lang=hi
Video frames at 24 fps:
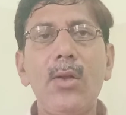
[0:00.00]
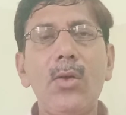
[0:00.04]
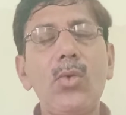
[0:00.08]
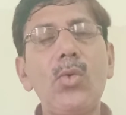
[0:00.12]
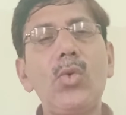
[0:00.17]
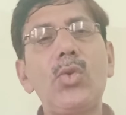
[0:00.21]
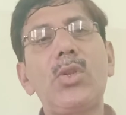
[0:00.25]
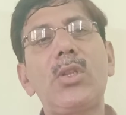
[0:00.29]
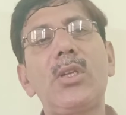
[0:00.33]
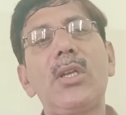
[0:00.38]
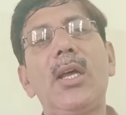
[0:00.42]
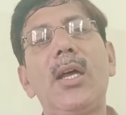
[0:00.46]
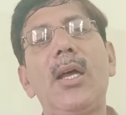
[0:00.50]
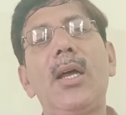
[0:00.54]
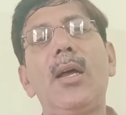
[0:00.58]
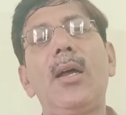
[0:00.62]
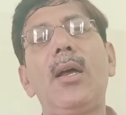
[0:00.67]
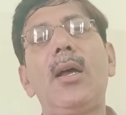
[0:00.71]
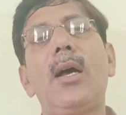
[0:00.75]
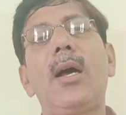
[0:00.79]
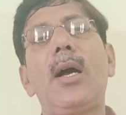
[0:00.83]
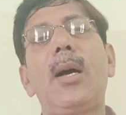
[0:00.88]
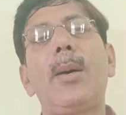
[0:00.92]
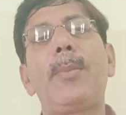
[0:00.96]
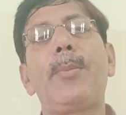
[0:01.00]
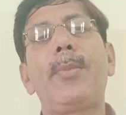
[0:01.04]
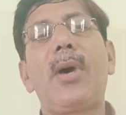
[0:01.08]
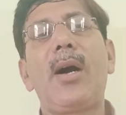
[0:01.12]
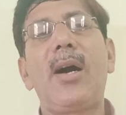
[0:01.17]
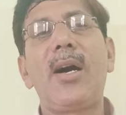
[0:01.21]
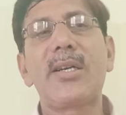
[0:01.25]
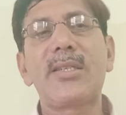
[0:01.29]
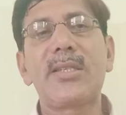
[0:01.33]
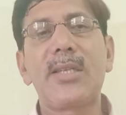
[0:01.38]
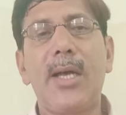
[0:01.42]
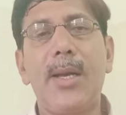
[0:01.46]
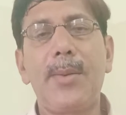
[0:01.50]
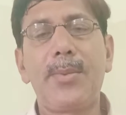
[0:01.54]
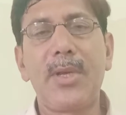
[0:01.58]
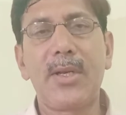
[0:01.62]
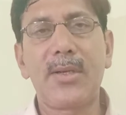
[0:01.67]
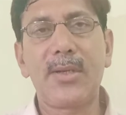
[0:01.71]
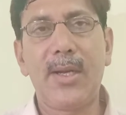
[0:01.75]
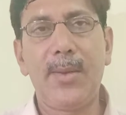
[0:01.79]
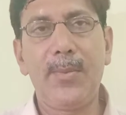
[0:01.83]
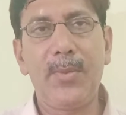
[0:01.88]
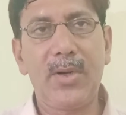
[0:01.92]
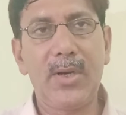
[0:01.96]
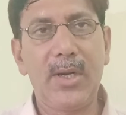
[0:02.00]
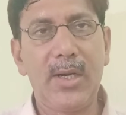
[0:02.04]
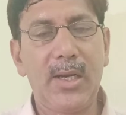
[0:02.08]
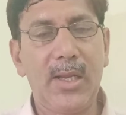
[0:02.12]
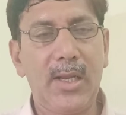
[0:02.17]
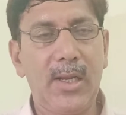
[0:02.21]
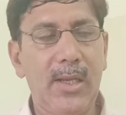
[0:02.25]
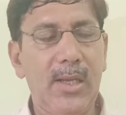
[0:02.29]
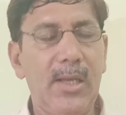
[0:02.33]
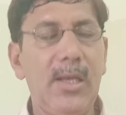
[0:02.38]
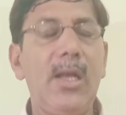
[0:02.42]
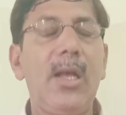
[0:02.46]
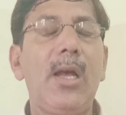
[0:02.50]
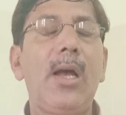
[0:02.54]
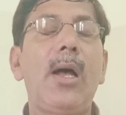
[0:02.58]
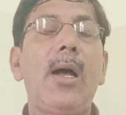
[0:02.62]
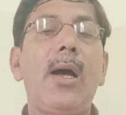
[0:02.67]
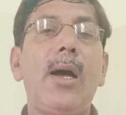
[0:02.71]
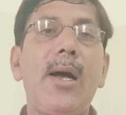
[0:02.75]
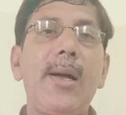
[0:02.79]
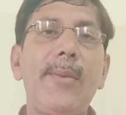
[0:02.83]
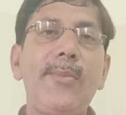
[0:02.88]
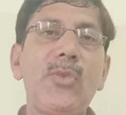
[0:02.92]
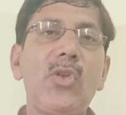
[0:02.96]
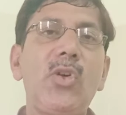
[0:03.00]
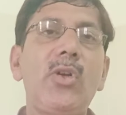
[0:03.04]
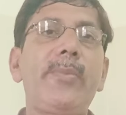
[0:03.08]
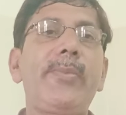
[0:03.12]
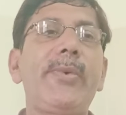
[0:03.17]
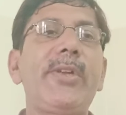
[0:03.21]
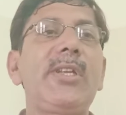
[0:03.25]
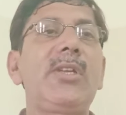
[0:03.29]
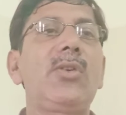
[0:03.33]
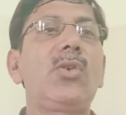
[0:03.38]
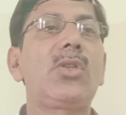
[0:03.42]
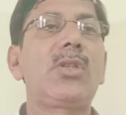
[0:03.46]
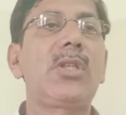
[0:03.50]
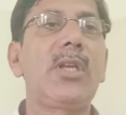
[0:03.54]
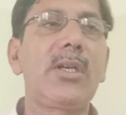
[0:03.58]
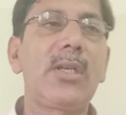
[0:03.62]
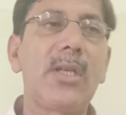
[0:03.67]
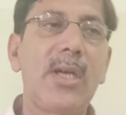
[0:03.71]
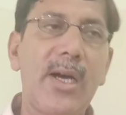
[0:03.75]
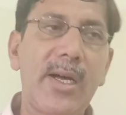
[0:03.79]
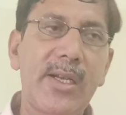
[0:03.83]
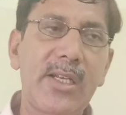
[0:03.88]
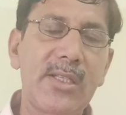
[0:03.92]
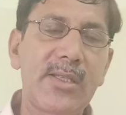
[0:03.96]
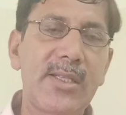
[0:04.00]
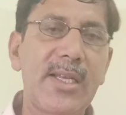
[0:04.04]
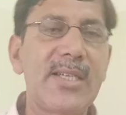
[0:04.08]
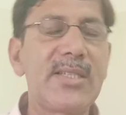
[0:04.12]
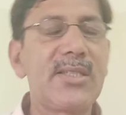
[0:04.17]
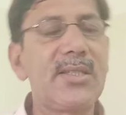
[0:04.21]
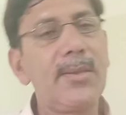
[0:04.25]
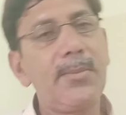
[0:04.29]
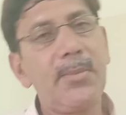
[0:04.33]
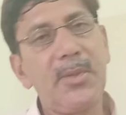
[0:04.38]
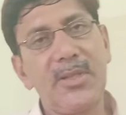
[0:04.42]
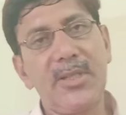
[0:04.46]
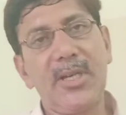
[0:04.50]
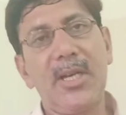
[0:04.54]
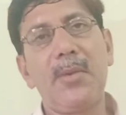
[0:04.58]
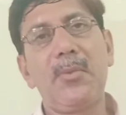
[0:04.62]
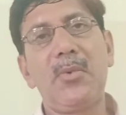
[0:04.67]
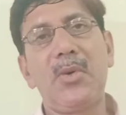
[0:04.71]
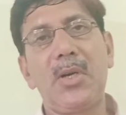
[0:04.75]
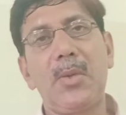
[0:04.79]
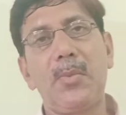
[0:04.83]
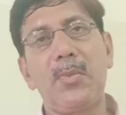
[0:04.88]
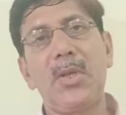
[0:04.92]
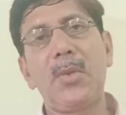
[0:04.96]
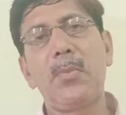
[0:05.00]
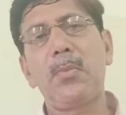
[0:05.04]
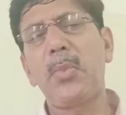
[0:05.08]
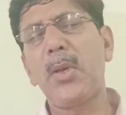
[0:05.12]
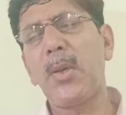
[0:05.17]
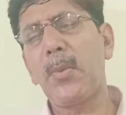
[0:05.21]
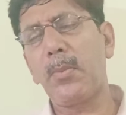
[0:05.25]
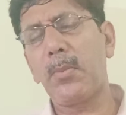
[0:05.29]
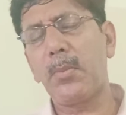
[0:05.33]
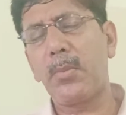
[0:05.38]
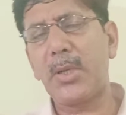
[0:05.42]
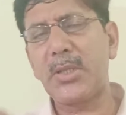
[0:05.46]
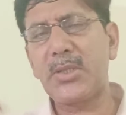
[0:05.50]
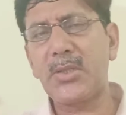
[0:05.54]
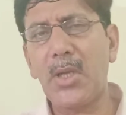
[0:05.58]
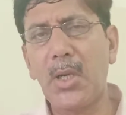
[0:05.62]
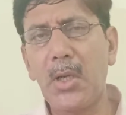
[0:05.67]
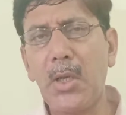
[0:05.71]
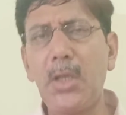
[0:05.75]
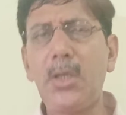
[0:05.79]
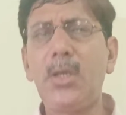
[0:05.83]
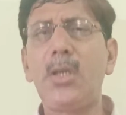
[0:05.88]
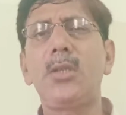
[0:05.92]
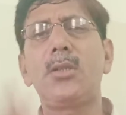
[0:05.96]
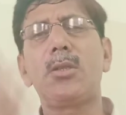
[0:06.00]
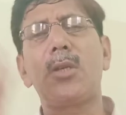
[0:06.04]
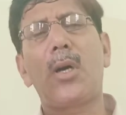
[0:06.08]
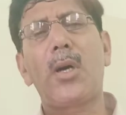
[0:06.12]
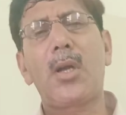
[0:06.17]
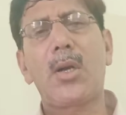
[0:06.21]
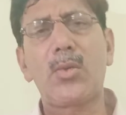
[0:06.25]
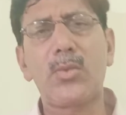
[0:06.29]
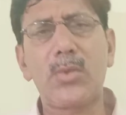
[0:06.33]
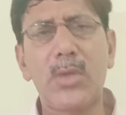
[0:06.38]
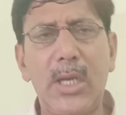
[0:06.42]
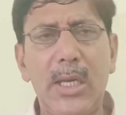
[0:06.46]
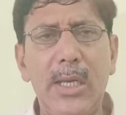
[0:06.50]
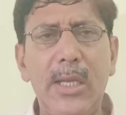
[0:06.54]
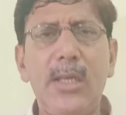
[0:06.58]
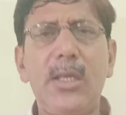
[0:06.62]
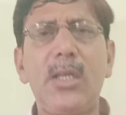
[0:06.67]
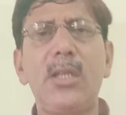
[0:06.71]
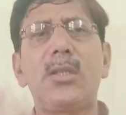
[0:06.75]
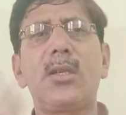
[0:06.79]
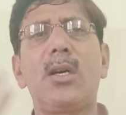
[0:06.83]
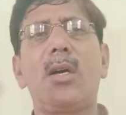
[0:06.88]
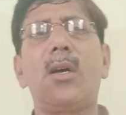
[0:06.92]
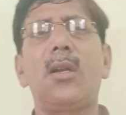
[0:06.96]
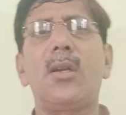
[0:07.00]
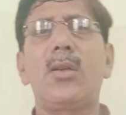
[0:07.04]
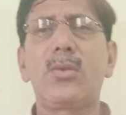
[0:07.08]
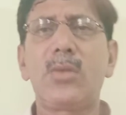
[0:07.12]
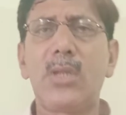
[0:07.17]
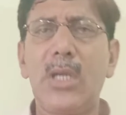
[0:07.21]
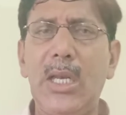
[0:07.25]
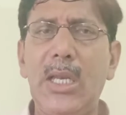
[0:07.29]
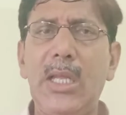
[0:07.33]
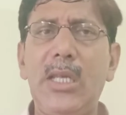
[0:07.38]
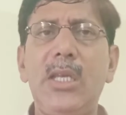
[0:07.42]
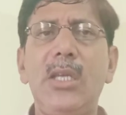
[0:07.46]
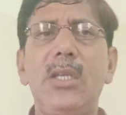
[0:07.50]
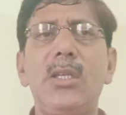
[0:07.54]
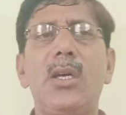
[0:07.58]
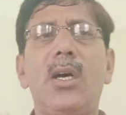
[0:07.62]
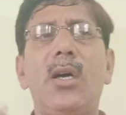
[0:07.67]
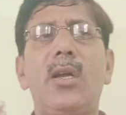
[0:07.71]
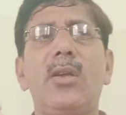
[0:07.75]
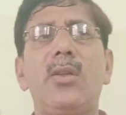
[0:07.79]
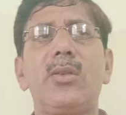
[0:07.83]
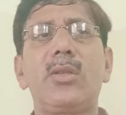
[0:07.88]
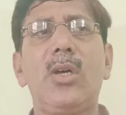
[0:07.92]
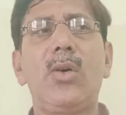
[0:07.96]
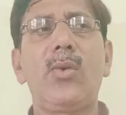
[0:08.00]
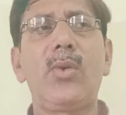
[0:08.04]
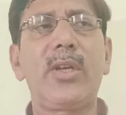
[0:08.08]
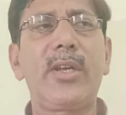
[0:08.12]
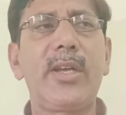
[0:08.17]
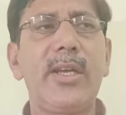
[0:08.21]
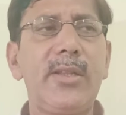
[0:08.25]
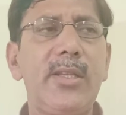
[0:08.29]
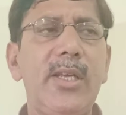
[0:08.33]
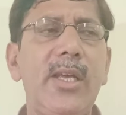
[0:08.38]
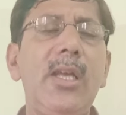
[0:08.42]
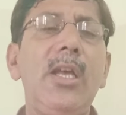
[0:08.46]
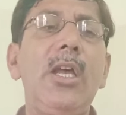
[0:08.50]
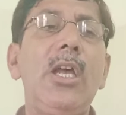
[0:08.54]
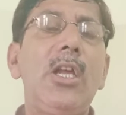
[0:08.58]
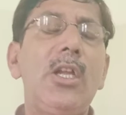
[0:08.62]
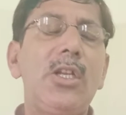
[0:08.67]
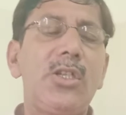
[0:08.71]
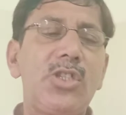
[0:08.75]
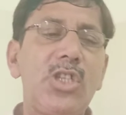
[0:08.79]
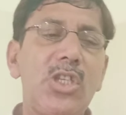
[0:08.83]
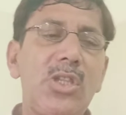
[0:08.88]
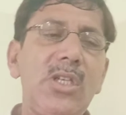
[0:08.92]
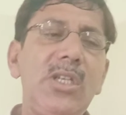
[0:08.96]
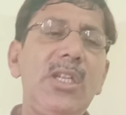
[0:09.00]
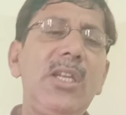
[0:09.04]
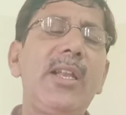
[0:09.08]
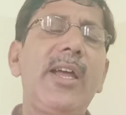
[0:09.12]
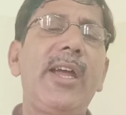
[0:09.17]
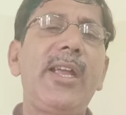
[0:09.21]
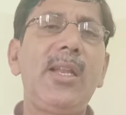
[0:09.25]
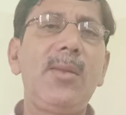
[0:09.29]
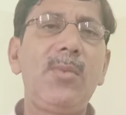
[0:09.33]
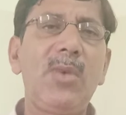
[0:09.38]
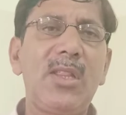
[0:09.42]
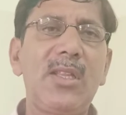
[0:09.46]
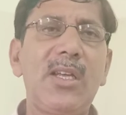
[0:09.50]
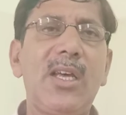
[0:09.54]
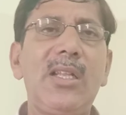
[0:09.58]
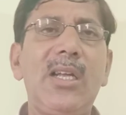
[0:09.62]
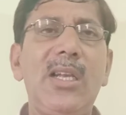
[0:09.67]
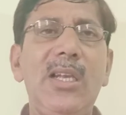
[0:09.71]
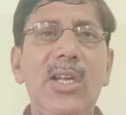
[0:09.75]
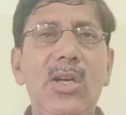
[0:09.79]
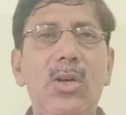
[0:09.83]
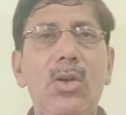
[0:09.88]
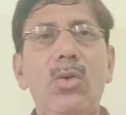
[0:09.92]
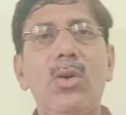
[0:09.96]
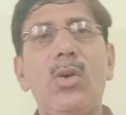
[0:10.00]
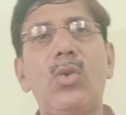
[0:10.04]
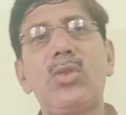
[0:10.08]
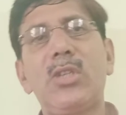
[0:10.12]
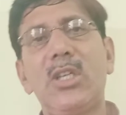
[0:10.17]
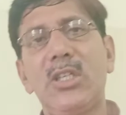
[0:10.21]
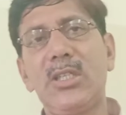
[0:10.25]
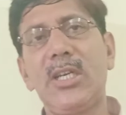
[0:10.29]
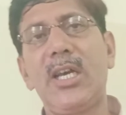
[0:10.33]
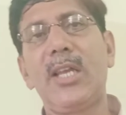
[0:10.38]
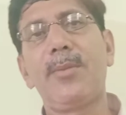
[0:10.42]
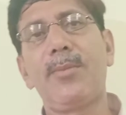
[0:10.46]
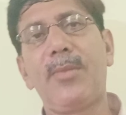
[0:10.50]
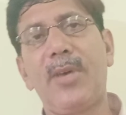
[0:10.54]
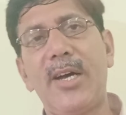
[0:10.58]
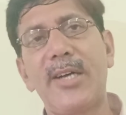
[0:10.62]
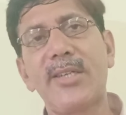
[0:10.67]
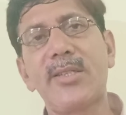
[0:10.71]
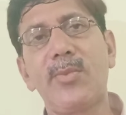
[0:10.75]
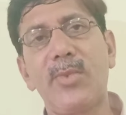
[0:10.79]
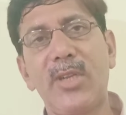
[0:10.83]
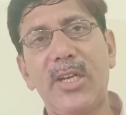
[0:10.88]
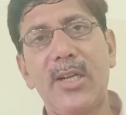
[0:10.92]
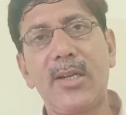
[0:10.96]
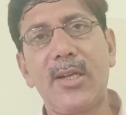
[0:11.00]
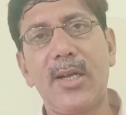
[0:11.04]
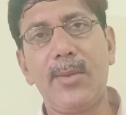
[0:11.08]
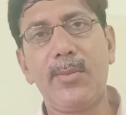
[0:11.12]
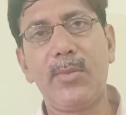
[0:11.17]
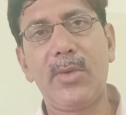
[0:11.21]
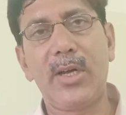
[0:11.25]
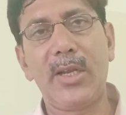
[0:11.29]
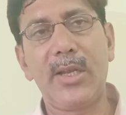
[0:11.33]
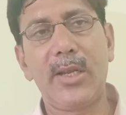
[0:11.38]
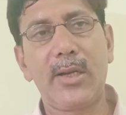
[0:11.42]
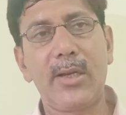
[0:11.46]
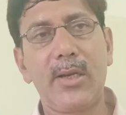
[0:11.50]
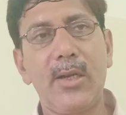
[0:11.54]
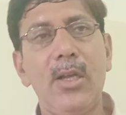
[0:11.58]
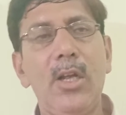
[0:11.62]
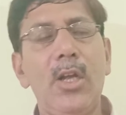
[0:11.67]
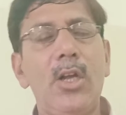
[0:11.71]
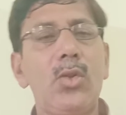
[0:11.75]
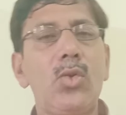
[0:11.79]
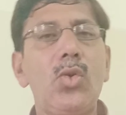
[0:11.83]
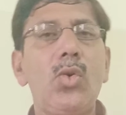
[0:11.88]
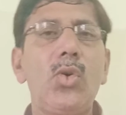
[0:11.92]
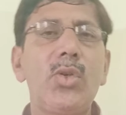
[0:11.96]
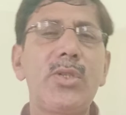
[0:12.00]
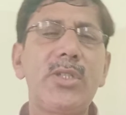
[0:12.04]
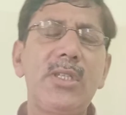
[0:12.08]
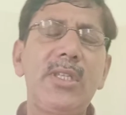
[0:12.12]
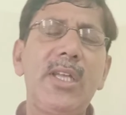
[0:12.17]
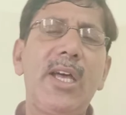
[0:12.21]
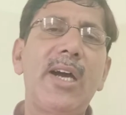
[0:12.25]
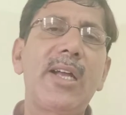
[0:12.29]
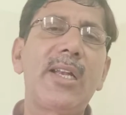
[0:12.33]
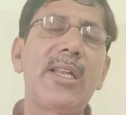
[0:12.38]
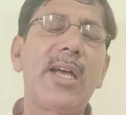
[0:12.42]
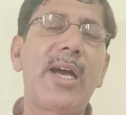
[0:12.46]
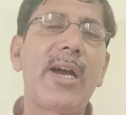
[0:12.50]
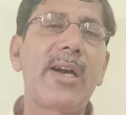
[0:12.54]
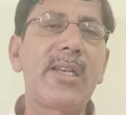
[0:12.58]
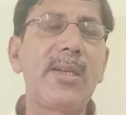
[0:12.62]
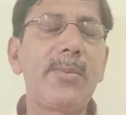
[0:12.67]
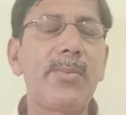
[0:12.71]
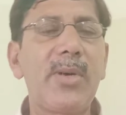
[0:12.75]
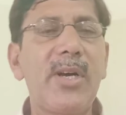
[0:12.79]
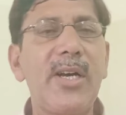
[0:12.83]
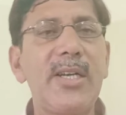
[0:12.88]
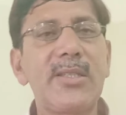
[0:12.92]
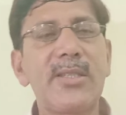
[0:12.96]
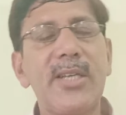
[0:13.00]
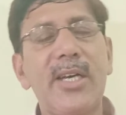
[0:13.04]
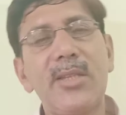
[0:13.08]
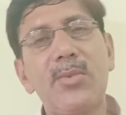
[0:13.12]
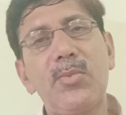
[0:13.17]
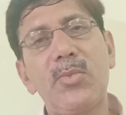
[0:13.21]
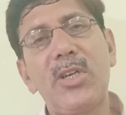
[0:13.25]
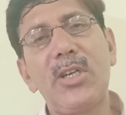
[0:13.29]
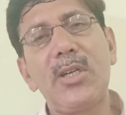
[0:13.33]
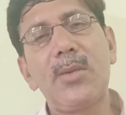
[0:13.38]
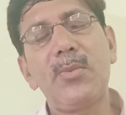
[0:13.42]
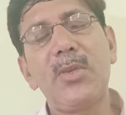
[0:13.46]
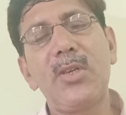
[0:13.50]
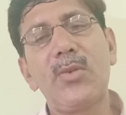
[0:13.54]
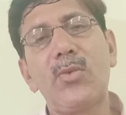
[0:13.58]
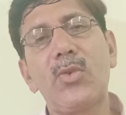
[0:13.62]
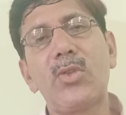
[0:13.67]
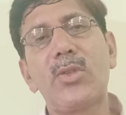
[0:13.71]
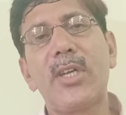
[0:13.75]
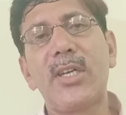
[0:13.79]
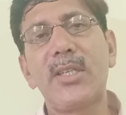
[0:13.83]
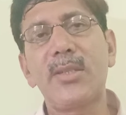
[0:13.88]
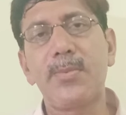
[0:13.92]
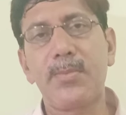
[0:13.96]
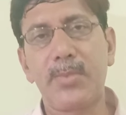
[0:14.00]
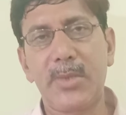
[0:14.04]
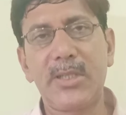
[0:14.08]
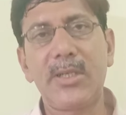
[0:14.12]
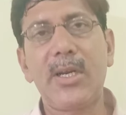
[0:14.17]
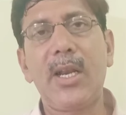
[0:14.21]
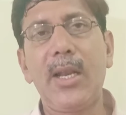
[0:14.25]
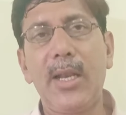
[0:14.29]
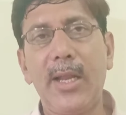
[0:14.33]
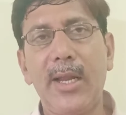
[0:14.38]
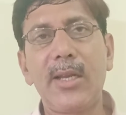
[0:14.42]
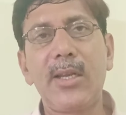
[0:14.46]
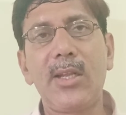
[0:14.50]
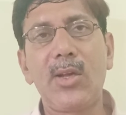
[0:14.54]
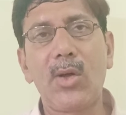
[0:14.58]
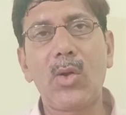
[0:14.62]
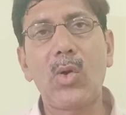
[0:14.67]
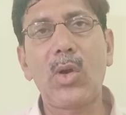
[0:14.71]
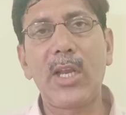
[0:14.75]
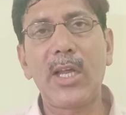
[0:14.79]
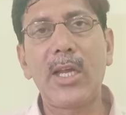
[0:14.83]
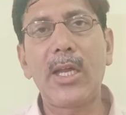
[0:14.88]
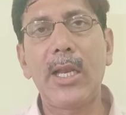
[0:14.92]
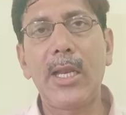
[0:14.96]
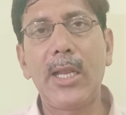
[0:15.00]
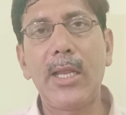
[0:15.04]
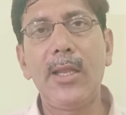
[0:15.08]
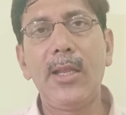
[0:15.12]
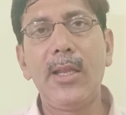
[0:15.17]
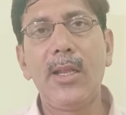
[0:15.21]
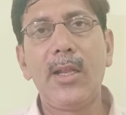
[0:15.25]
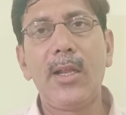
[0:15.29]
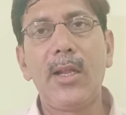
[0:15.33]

उतना मार्क्स आपके काम कटेंगे आमतौर पर यह होता है कि आपकी 10 से 15 मिनट में बच्चा लिखी जा रहा होता है लिखी जा रहा होता है लिखी जा रहा होता है और कहता है जितनी लाइनें मैं ज़्यादा लिखूंगा उतने शायद मार्क्स मेरे काम आ जाएंगे तो हो सकता है आखिरी पाँच सात मिनट में वो दस पंद्रह लाइनें और लिख ले